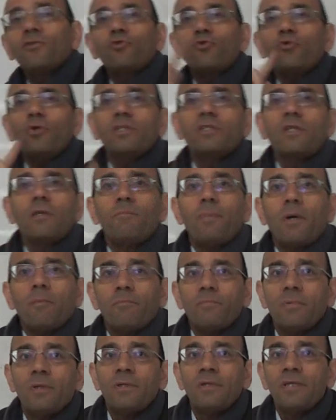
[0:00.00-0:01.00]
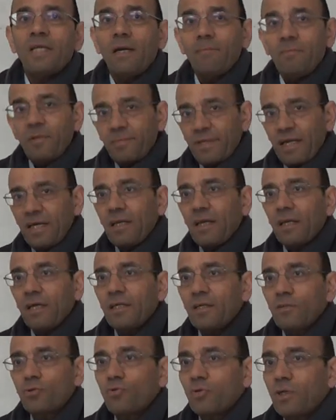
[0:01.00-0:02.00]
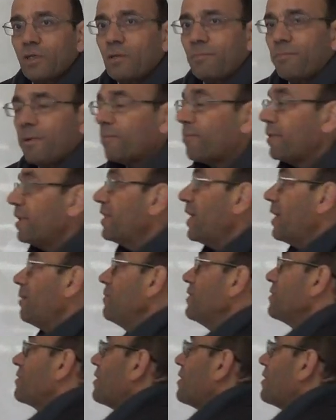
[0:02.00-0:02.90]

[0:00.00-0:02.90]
سرعه البامب كان بامكاننا نغير سرعه البامب احنا عاملين